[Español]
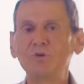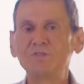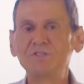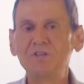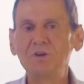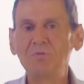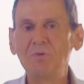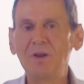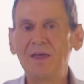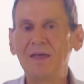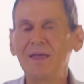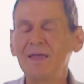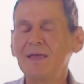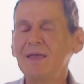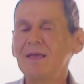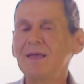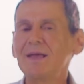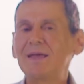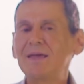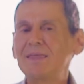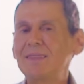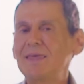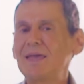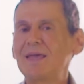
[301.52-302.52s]
posible
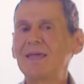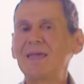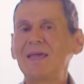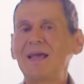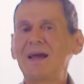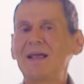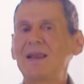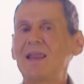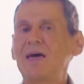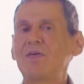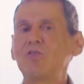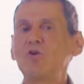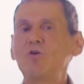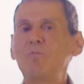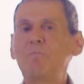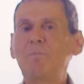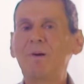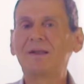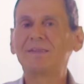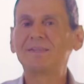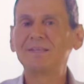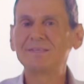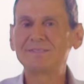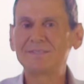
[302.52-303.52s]
que deje a las dos
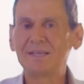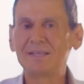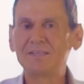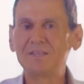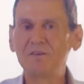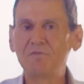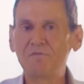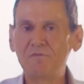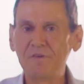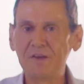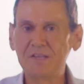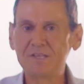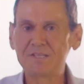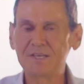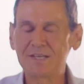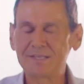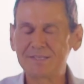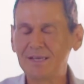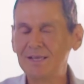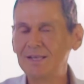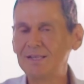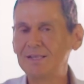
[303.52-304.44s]
partes satisfechas,